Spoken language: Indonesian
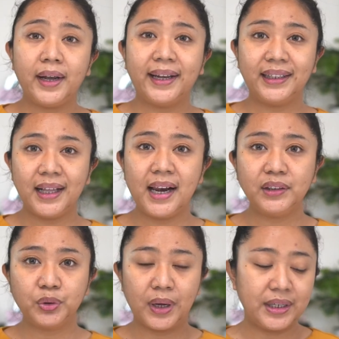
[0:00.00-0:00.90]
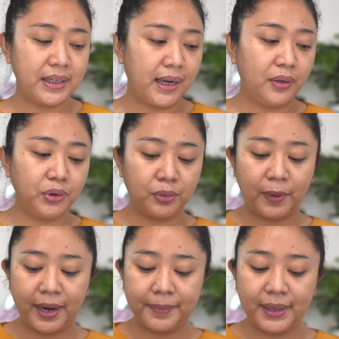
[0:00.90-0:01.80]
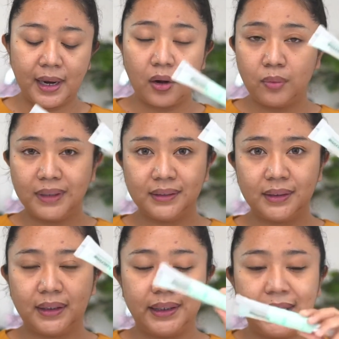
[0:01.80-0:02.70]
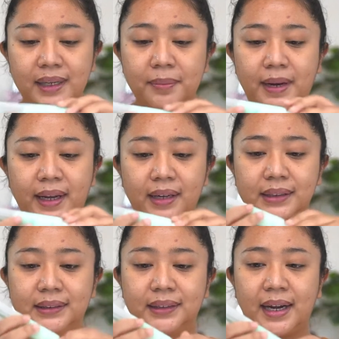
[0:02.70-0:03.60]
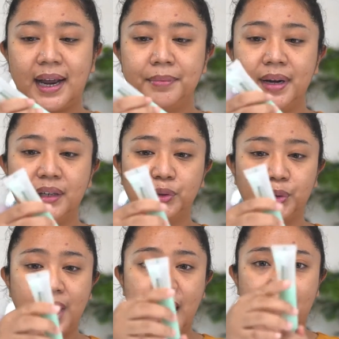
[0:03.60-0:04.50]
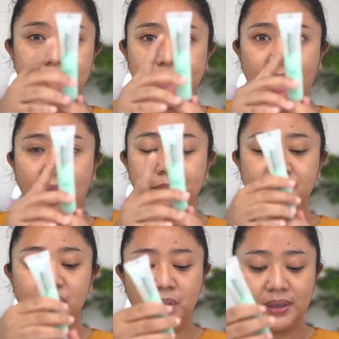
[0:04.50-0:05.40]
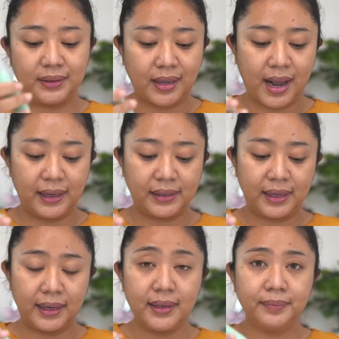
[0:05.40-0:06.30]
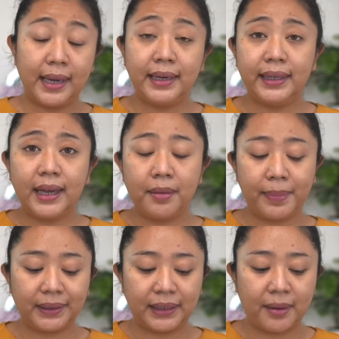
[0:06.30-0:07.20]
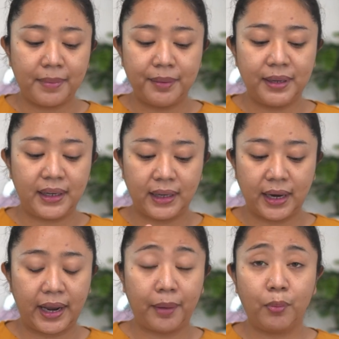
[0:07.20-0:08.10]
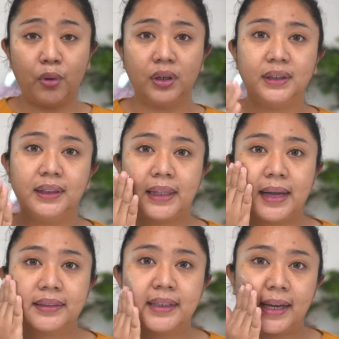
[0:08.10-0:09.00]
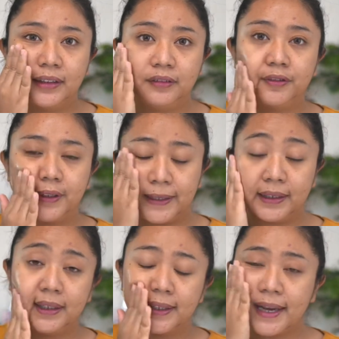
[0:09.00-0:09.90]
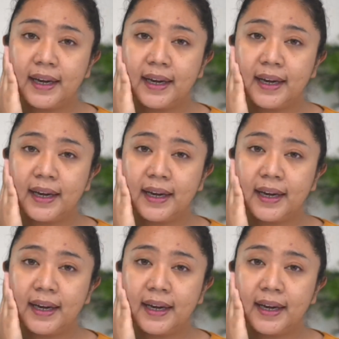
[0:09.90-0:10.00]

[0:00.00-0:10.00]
Oke, okay, kita langsung aja untuk primer. Aku masih setia nih pakai Lux Crime dan sudah hampir habis, udah setengahnya. Jadi yang pertama bikin heboh tentang child free ini